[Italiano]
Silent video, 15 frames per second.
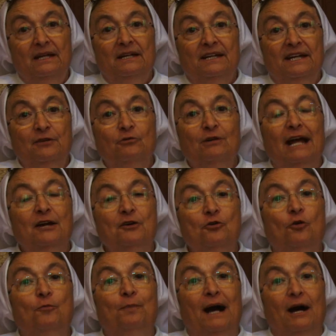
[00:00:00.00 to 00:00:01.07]
che non
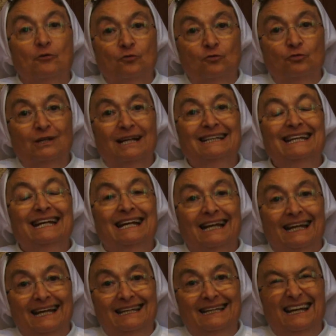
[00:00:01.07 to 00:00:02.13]
hanno paura di
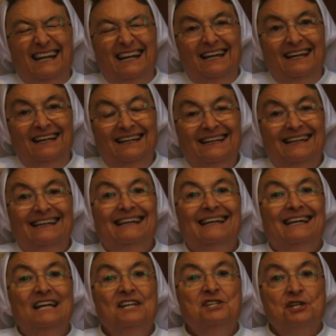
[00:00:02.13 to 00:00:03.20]
credere
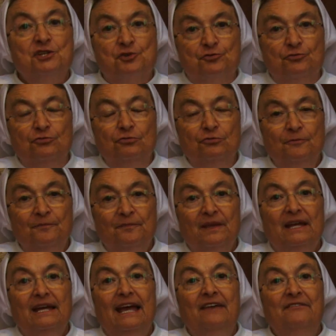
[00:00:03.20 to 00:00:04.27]
che Gesù
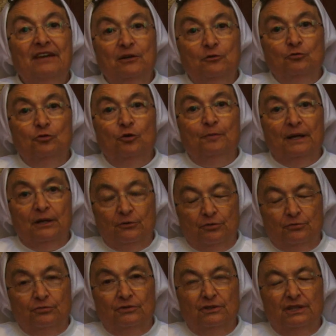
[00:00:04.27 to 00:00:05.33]
è venuto per
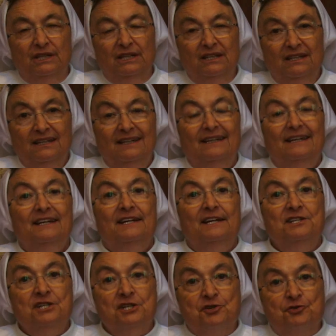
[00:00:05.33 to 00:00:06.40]
tutti, che
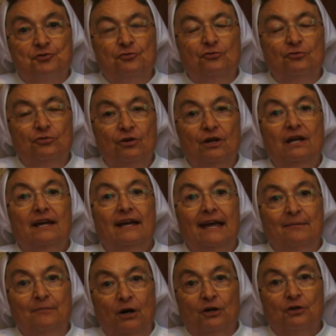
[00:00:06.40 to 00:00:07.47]
Gesù
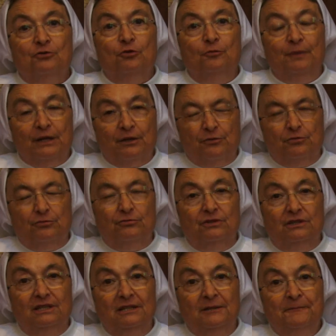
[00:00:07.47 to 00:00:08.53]
è morto per
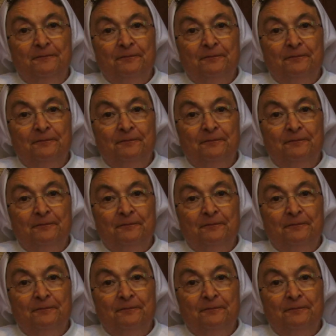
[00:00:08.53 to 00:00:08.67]
tutti